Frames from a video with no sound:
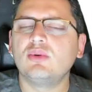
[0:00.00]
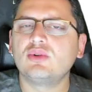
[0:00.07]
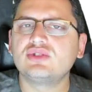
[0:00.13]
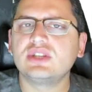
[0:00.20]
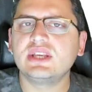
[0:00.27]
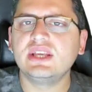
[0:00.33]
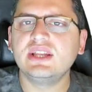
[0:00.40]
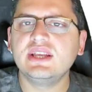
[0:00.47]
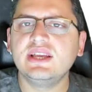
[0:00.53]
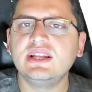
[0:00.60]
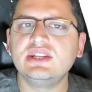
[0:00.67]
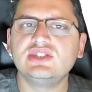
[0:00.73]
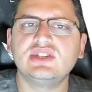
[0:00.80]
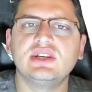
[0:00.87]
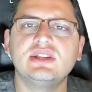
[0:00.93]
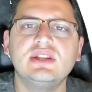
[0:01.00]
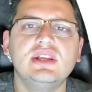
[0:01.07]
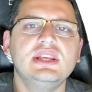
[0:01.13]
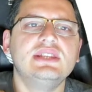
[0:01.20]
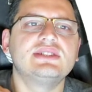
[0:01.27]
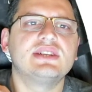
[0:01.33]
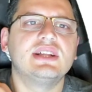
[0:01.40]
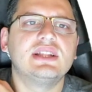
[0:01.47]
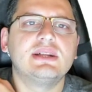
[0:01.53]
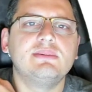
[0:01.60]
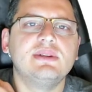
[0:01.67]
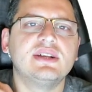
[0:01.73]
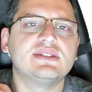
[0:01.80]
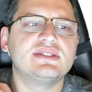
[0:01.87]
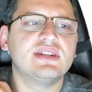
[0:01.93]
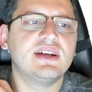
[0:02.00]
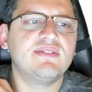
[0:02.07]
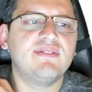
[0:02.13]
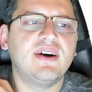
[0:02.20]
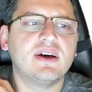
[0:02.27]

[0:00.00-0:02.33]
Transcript: Borsa geri gelince insanlar biraz daha